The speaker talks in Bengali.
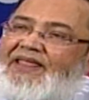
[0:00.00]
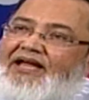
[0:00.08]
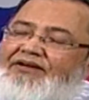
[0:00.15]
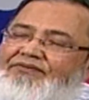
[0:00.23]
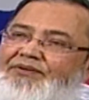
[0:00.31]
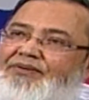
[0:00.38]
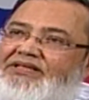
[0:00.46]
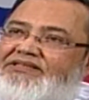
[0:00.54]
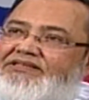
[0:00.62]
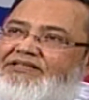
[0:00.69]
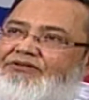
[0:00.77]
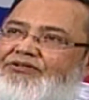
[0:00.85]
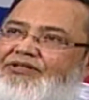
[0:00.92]
ফেব্রুয়ারি
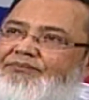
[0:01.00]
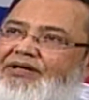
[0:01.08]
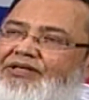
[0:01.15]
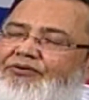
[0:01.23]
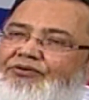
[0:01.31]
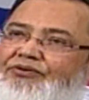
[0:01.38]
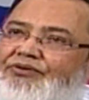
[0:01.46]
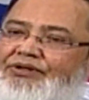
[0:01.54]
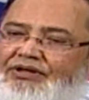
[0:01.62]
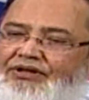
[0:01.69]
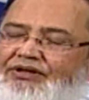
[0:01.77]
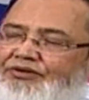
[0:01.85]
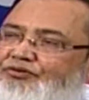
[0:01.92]
সিজার কথা মানে হলো
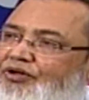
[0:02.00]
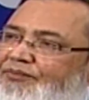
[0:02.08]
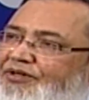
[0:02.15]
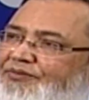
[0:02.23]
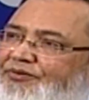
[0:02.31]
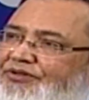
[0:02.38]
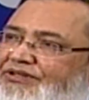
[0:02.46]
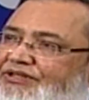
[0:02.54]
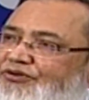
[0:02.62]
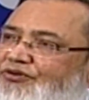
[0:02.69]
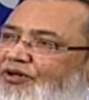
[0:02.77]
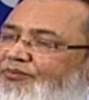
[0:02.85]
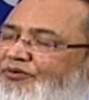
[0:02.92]
ছয় মাস বয়স থেকে
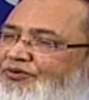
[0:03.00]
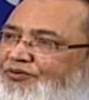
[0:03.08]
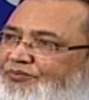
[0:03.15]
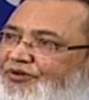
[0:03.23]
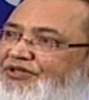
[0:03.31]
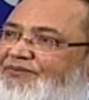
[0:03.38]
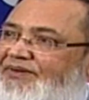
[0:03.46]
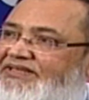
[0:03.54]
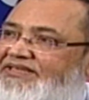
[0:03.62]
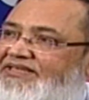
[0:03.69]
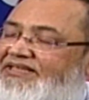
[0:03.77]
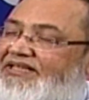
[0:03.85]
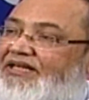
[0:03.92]
ছয় বছর বয়সী
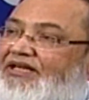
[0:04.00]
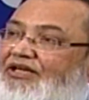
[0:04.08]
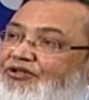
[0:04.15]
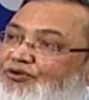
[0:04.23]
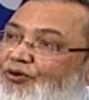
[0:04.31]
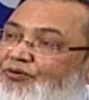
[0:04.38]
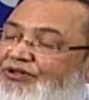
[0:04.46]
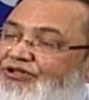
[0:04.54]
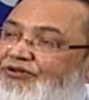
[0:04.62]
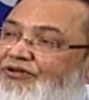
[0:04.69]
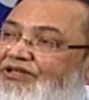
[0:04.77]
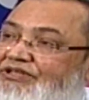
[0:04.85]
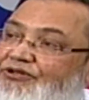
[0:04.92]
বাচ্চাদের যখনই জ্বর
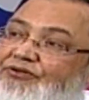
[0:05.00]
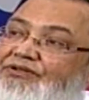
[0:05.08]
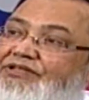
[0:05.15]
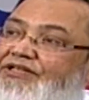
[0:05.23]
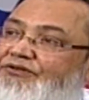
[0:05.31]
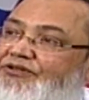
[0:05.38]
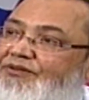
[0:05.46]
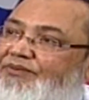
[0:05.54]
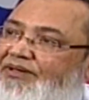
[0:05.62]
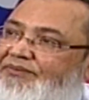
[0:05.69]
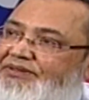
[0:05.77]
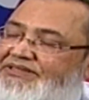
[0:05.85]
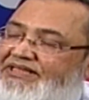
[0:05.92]
আসে তখনই খিচুনির ভাব
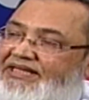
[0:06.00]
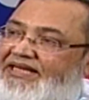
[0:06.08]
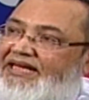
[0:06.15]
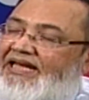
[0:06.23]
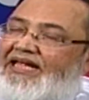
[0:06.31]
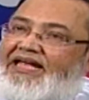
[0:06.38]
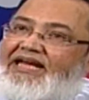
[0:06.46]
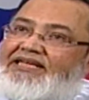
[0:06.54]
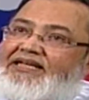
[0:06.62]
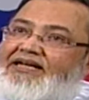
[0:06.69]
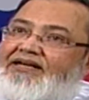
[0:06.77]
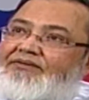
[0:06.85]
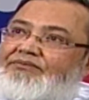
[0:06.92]
আসে এটা
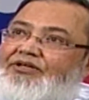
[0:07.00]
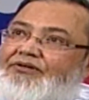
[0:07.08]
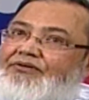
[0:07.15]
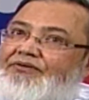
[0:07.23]
ধরো